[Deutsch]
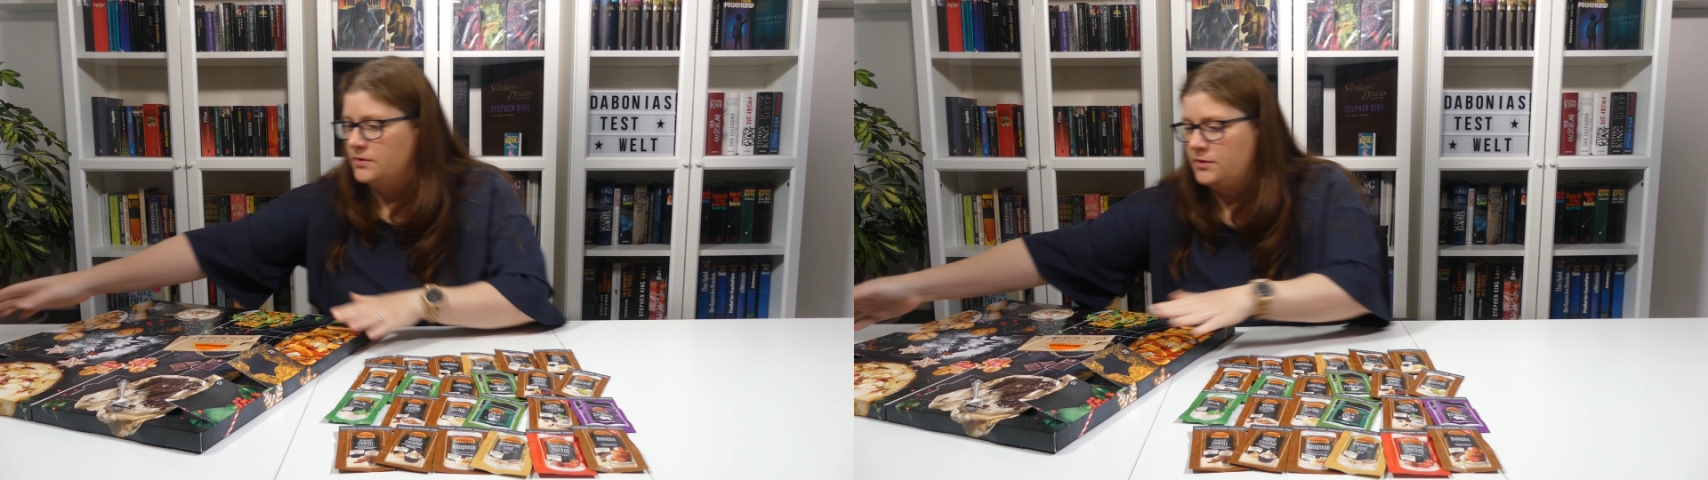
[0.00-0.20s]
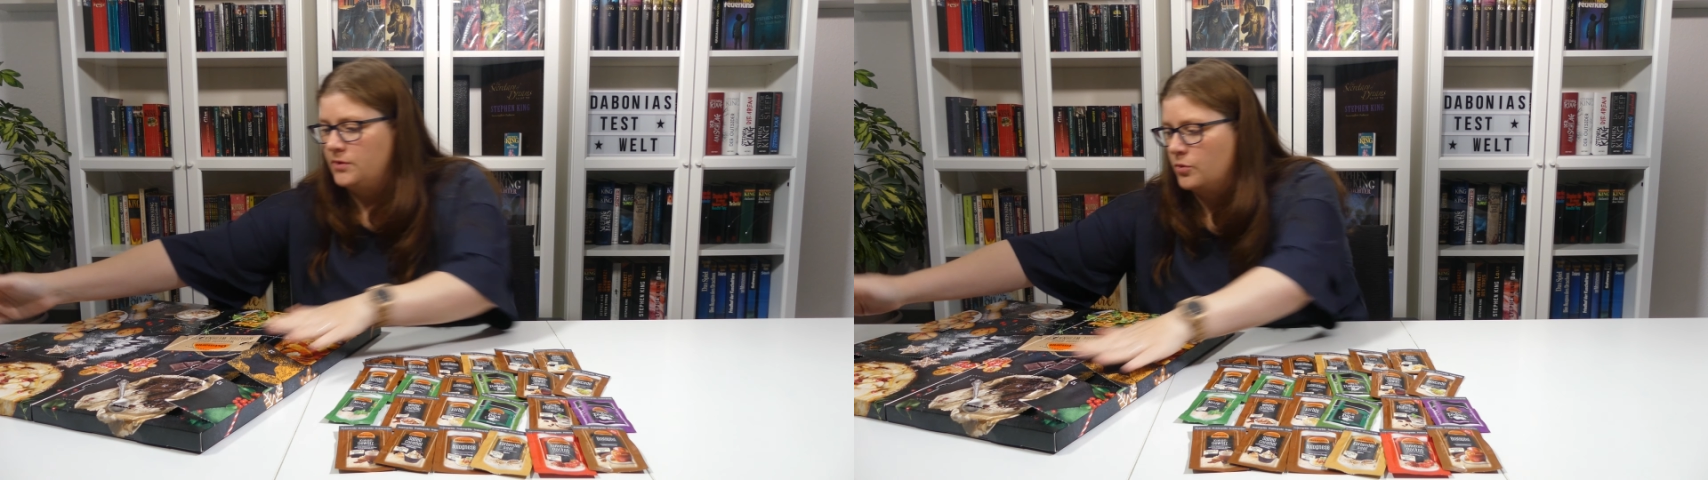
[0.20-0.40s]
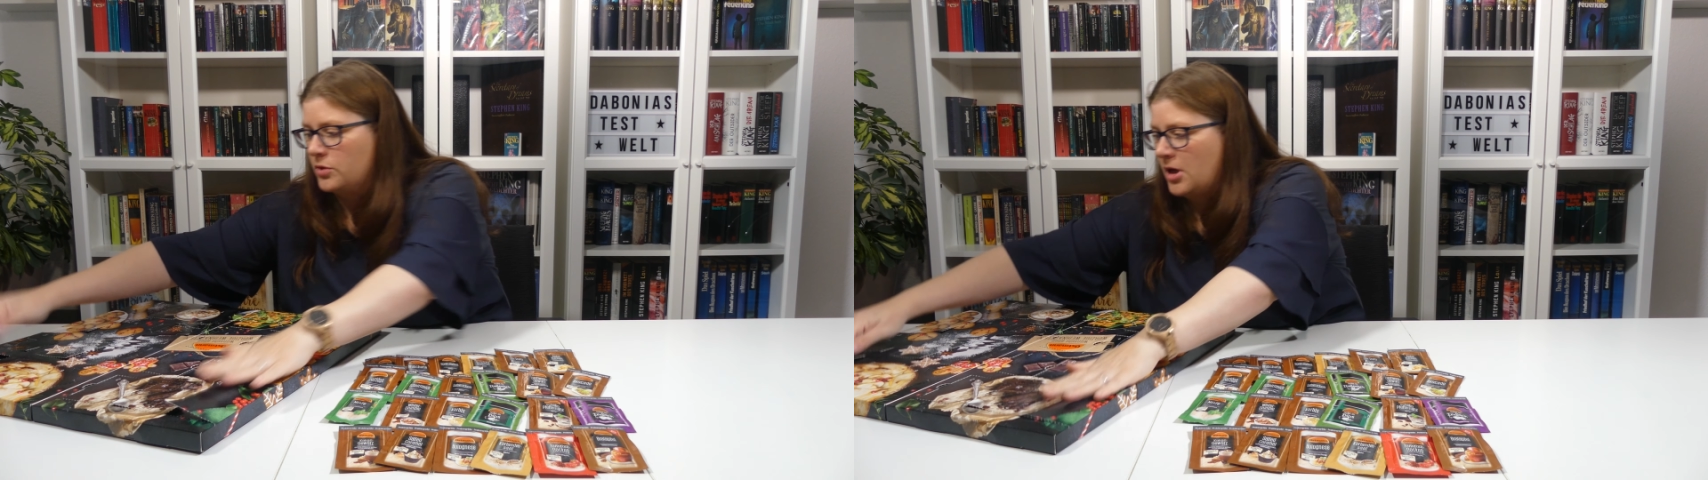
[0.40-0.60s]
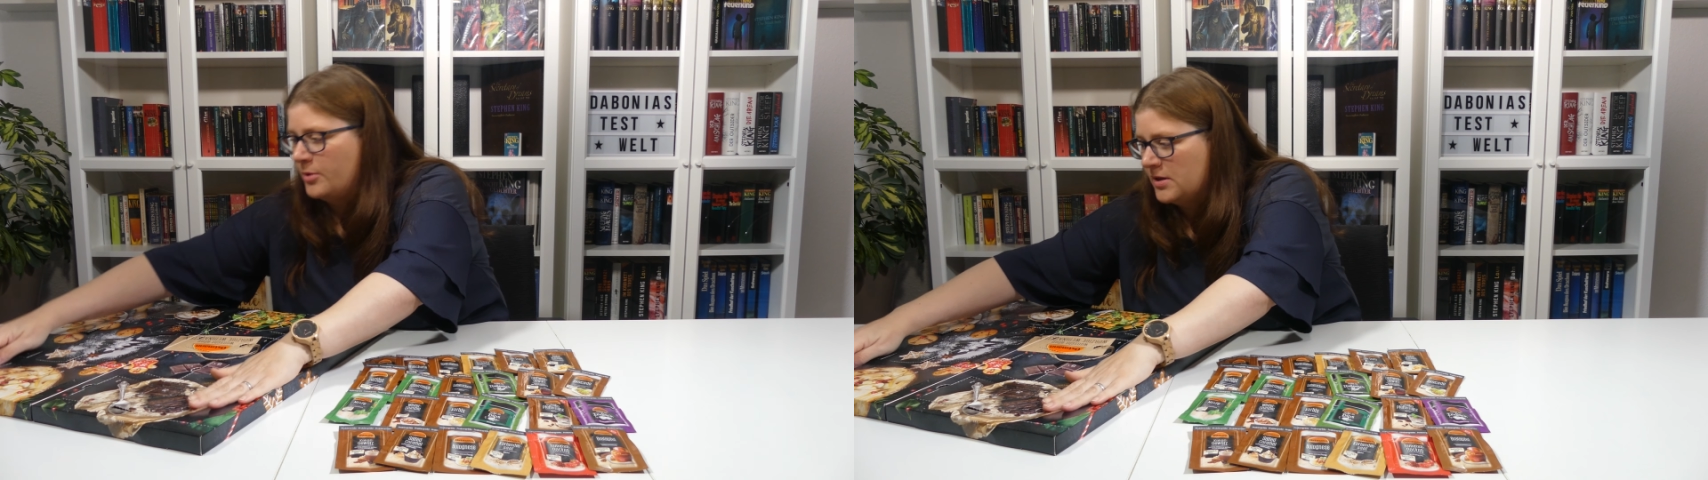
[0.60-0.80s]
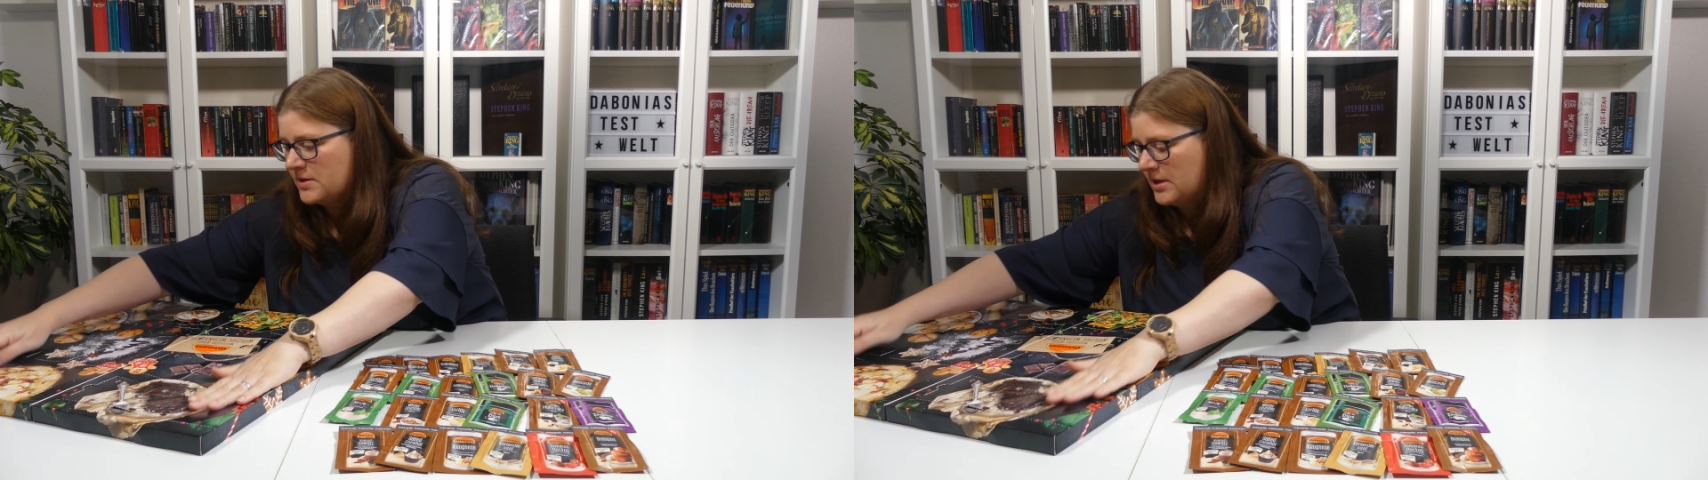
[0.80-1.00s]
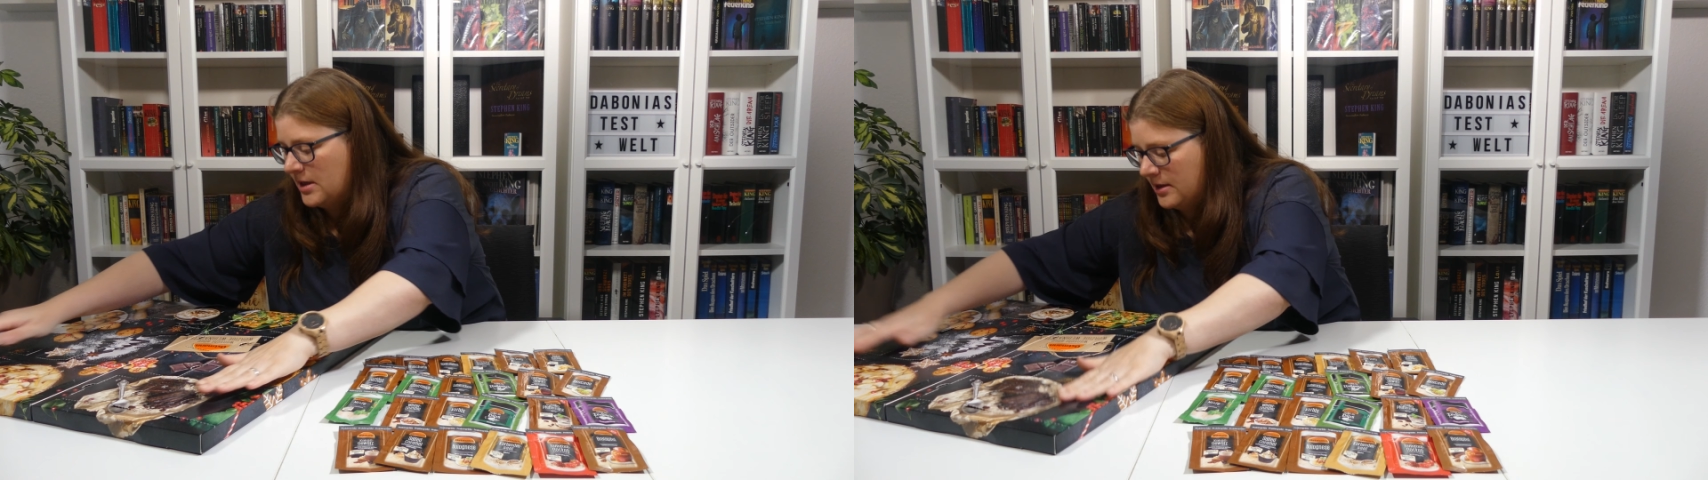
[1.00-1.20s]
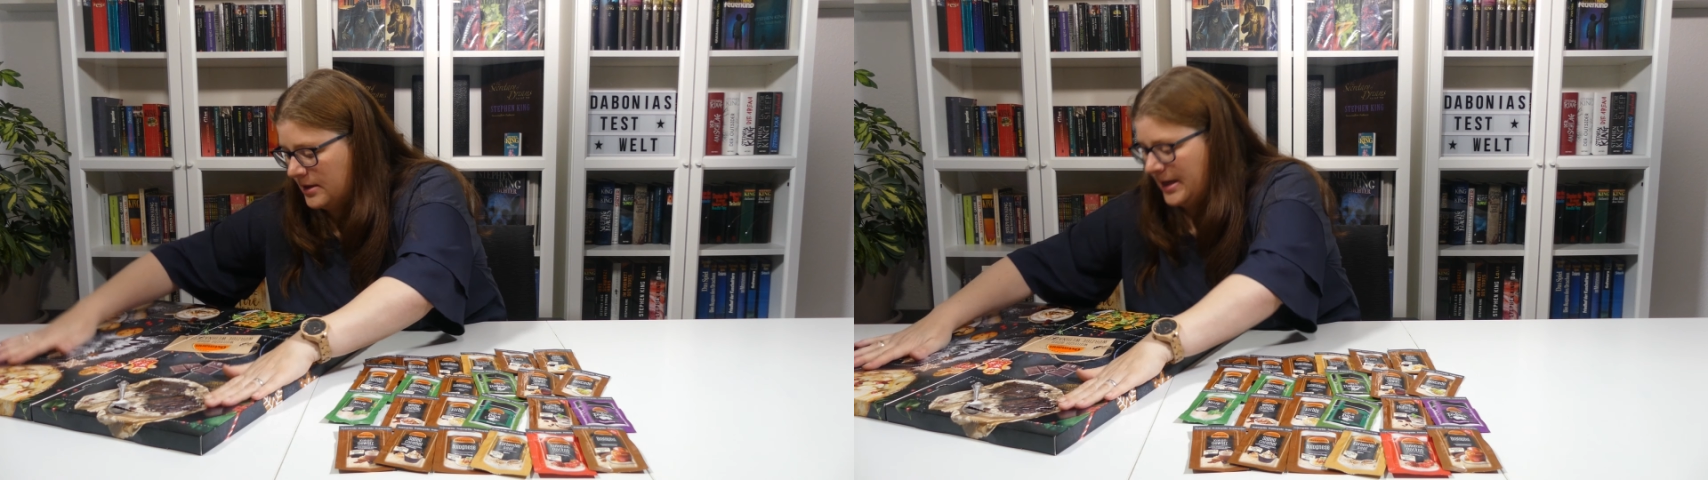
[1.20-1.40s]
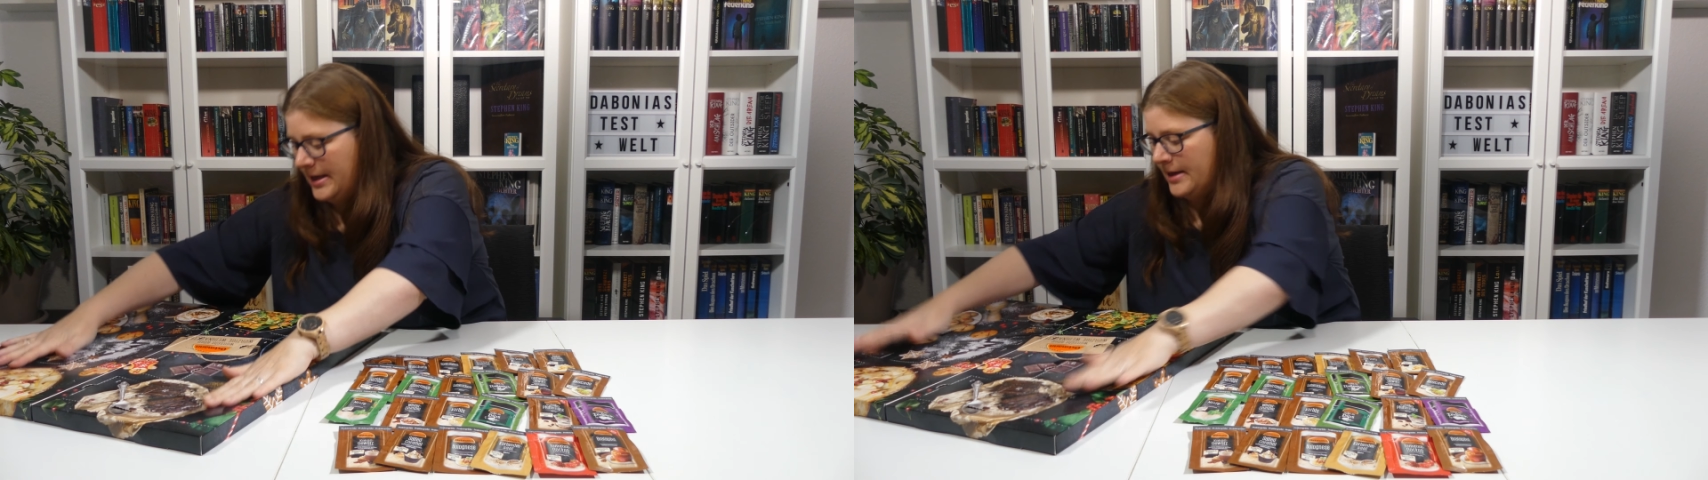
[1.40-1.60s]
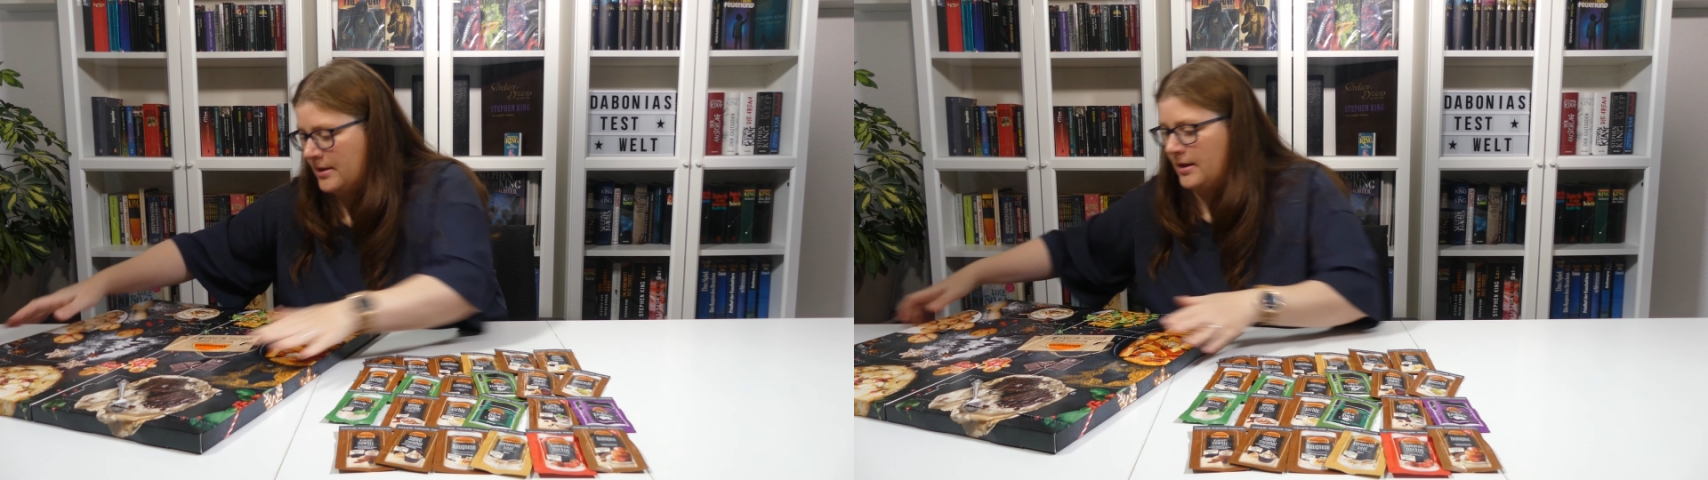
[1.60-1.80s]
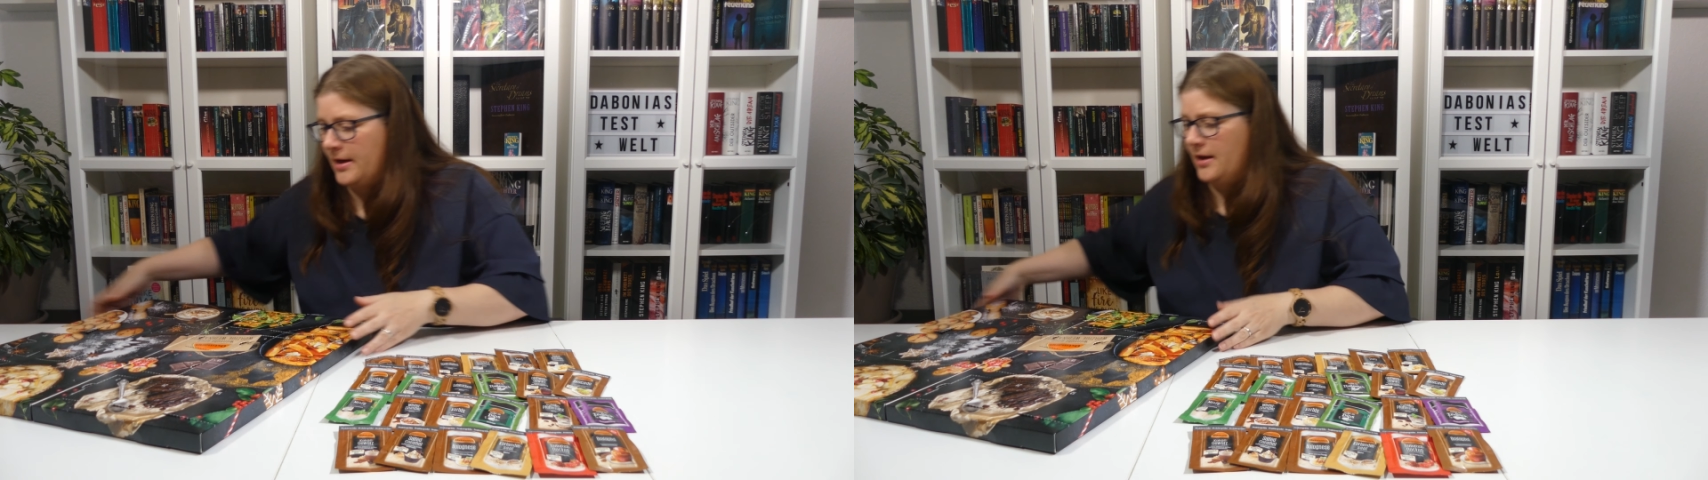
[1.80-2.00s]
So, damit ist der
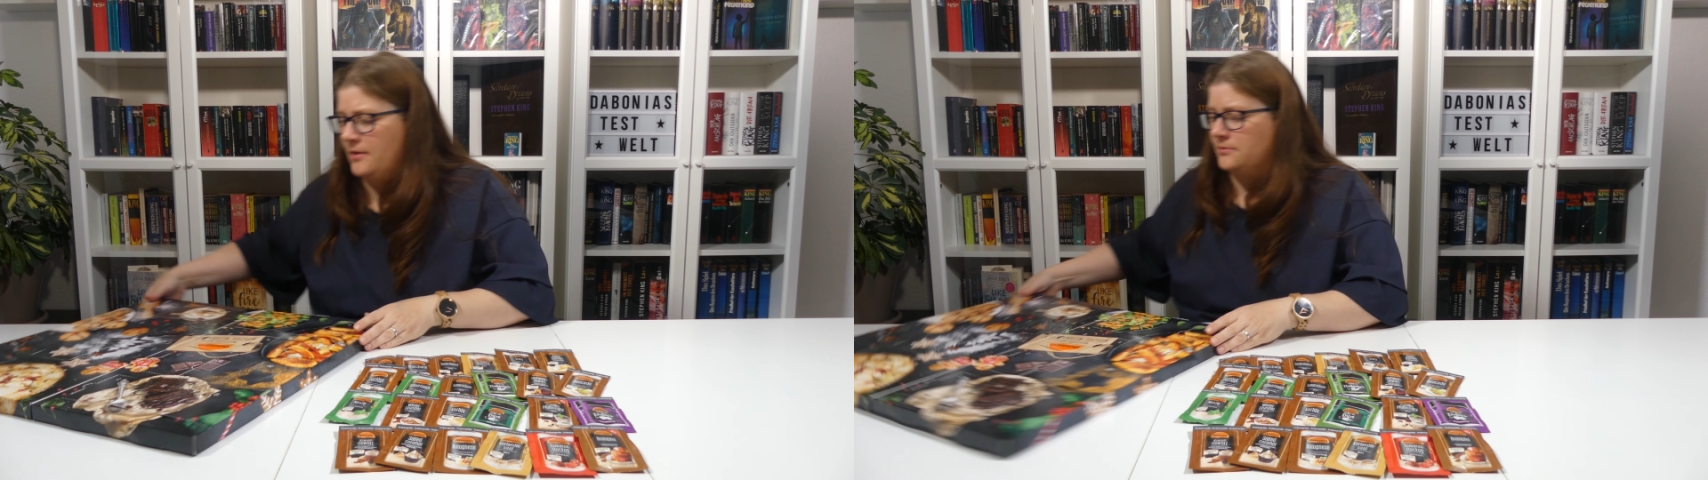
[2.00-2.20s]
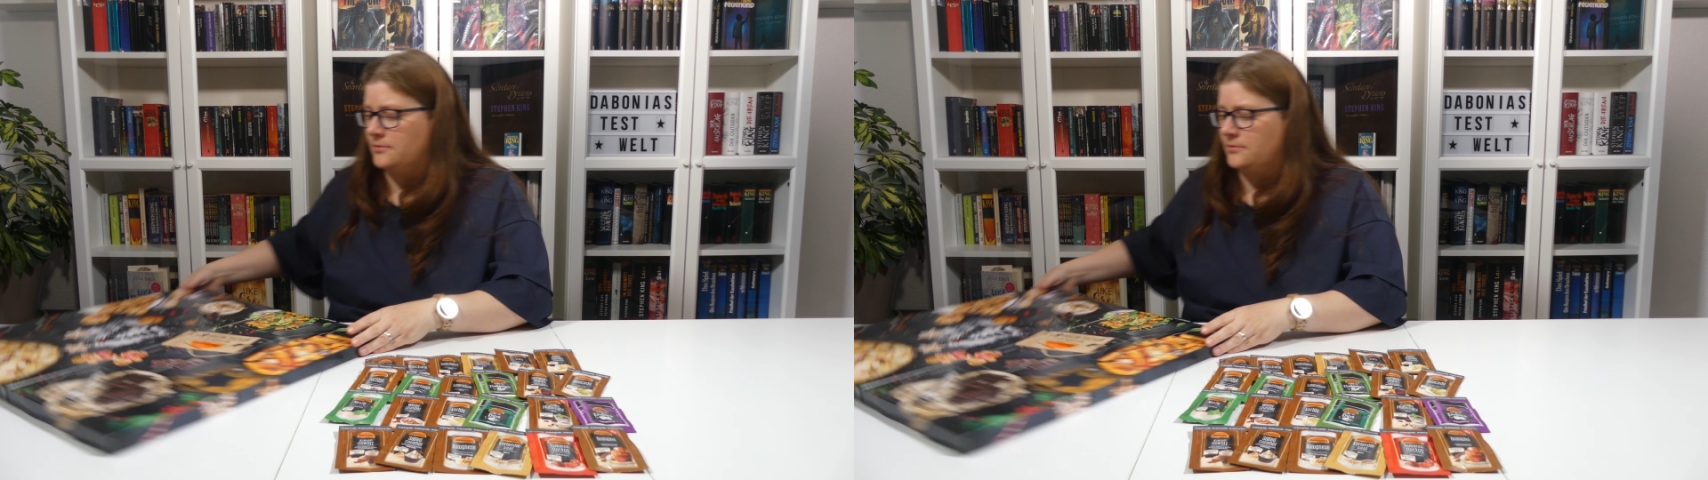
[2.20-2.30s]
Kalender leer.